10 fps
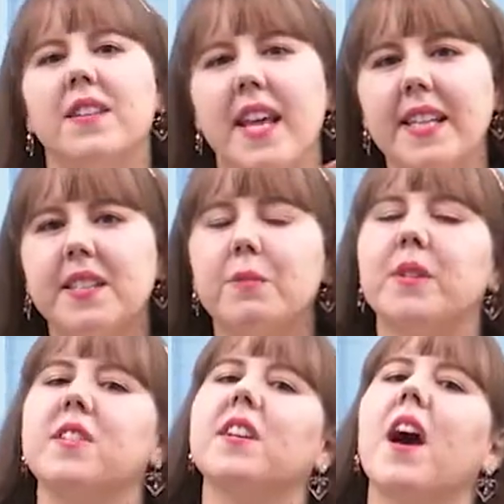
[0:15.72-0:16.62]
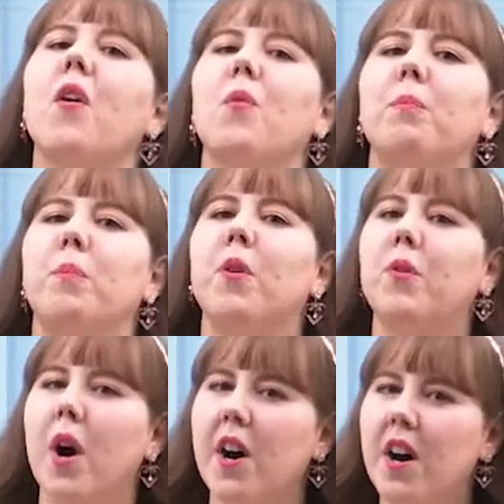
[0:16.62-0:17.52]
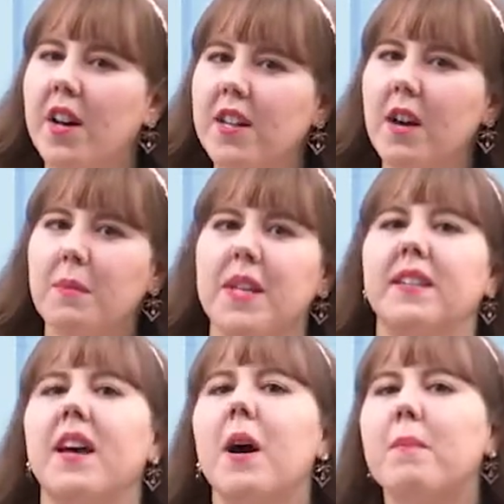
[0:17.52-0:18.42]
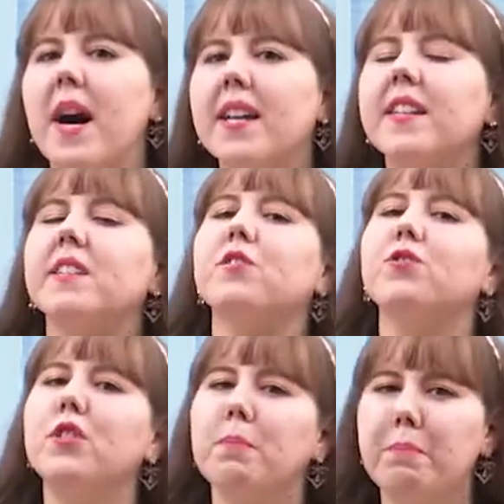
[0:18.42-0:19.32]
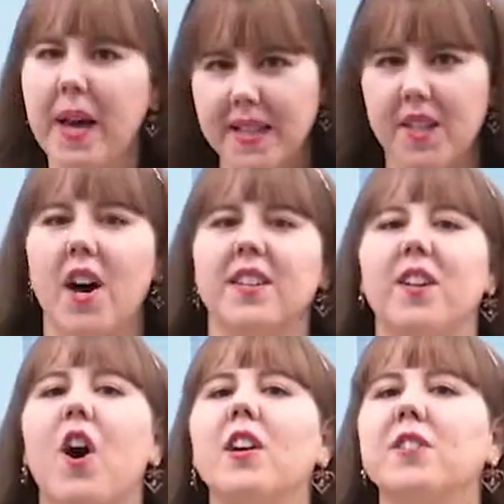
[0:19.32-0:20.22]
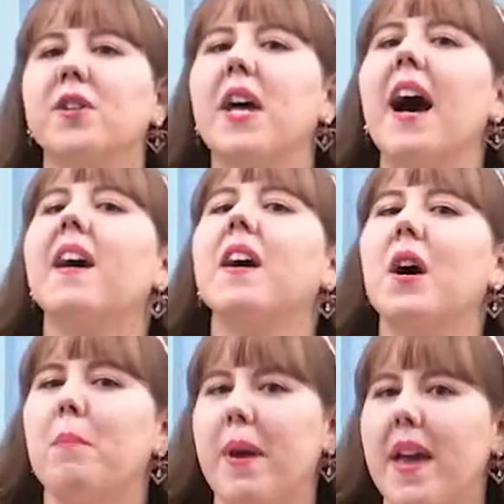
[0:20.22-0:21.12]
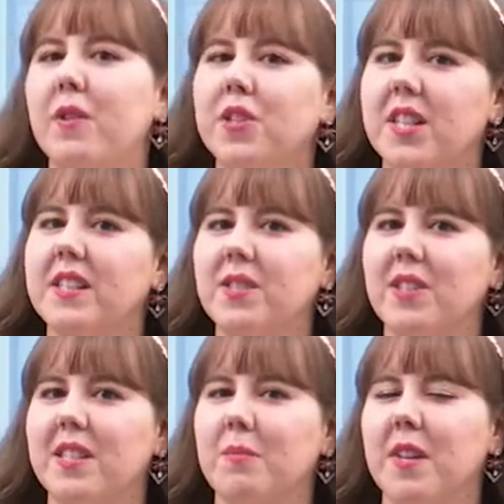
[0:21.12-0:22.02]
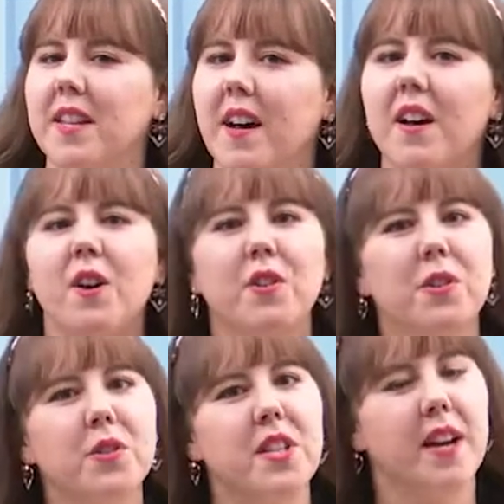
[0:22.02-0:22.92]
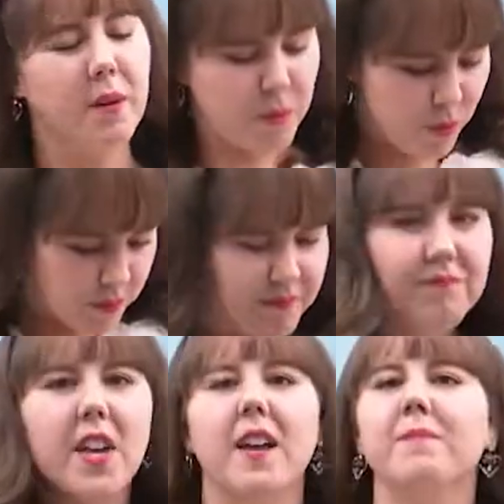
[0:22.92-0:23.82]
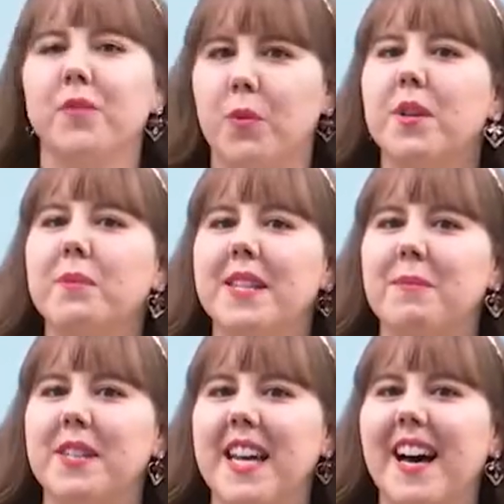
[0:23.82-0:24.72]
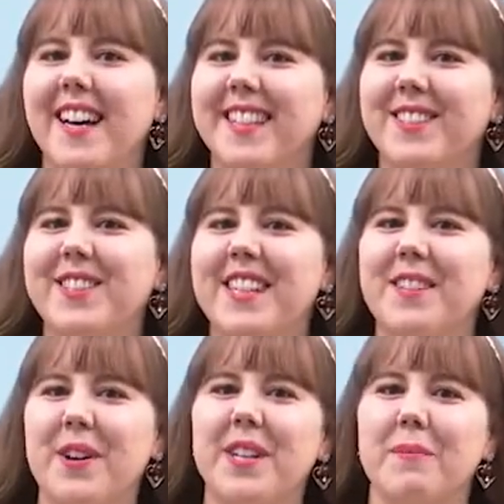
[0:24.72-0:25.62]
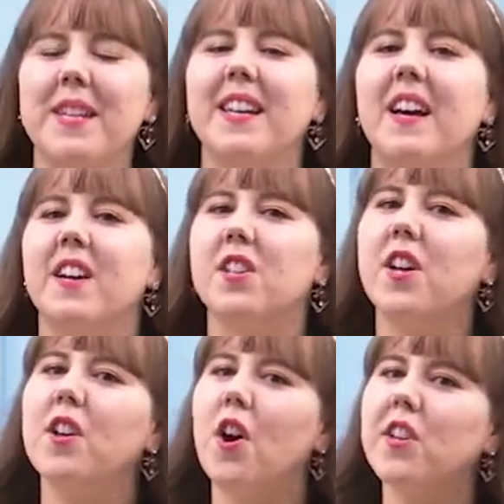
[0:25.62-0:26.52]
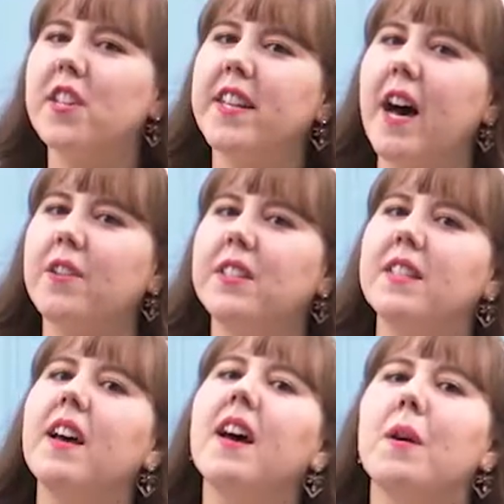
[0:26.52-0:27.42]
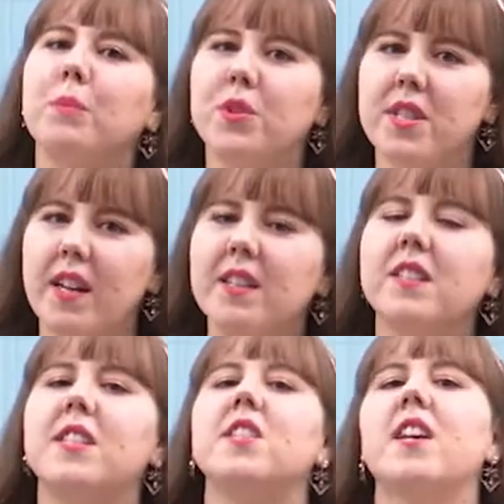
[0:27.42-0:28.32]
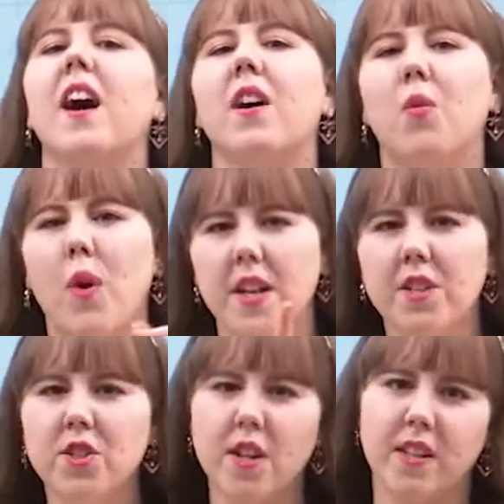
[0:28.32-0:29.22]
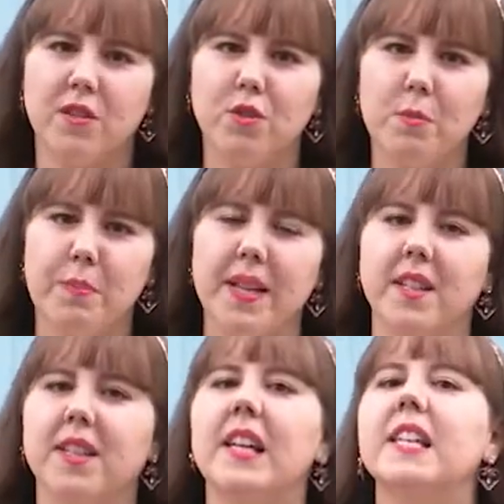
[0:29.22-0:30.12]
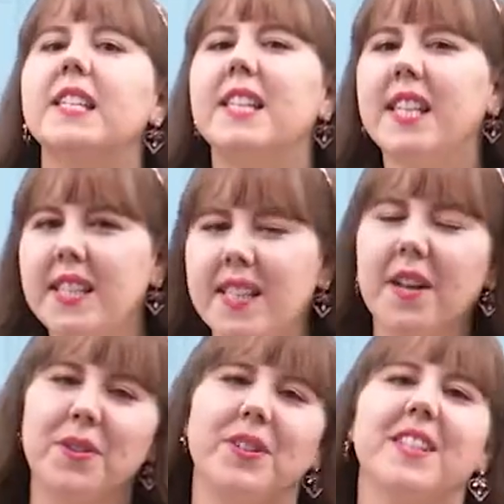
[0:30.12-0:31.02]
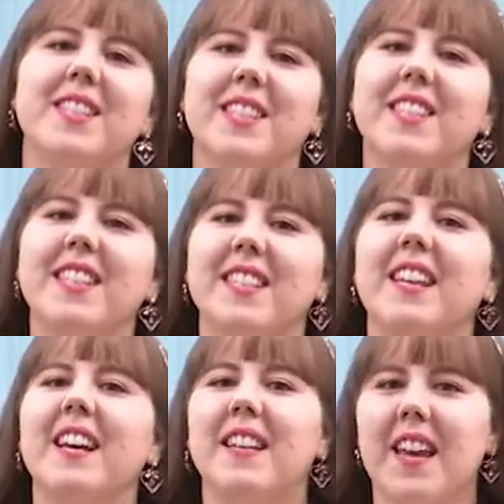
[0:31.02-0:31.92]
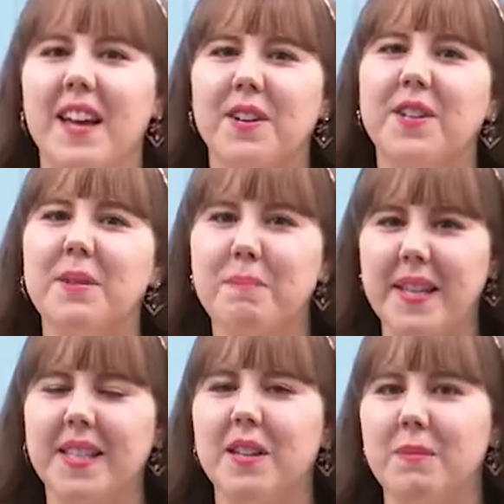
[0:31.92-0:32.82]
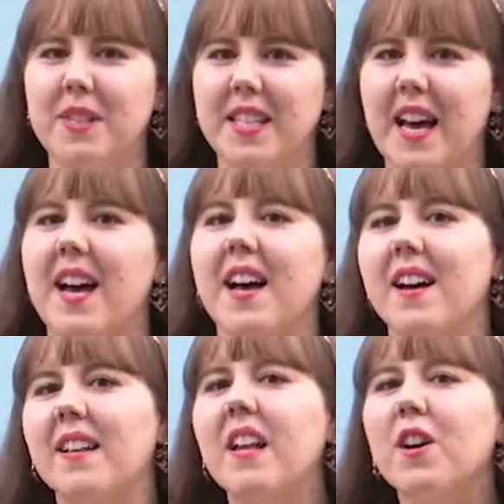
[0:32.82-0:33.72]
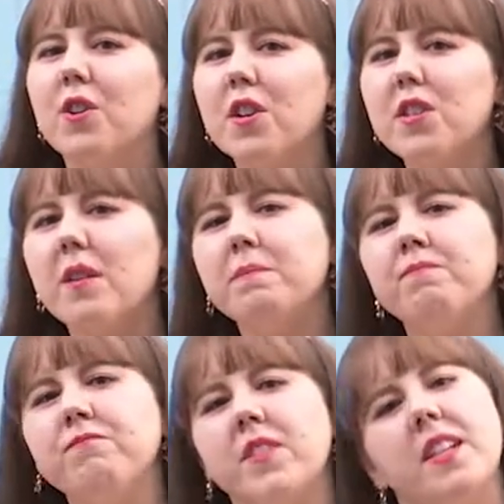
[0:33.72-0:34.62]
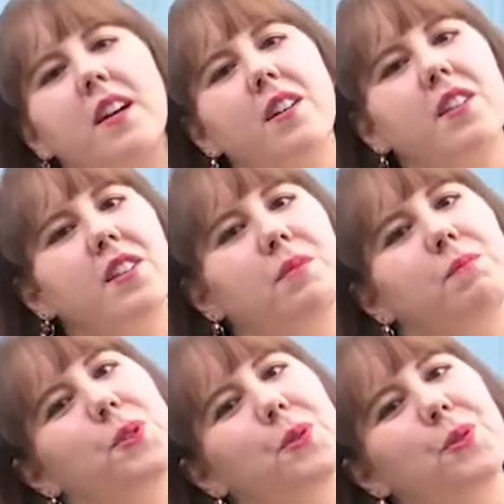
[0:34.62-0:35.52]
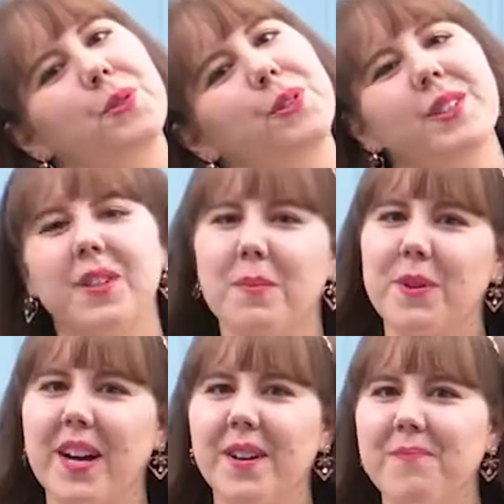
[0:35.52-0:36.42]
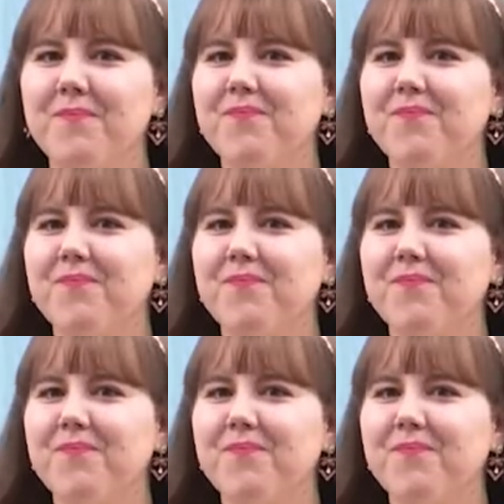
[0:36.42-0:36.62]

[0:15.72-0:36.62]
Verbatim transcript: 네이티브 즉 원어민 말하는 꿀 패턴 여기서 다 배우실 수 있습니다. 그리고 제가 원어민입니다. 독일인 원어민. 그래서 여기서 나오는 문장은 진짜 완전히 꿀 패턴, 진짜로 쓰는 그런 패턴입니다. 그래서 이 강의는 누구누구 들어볼까요?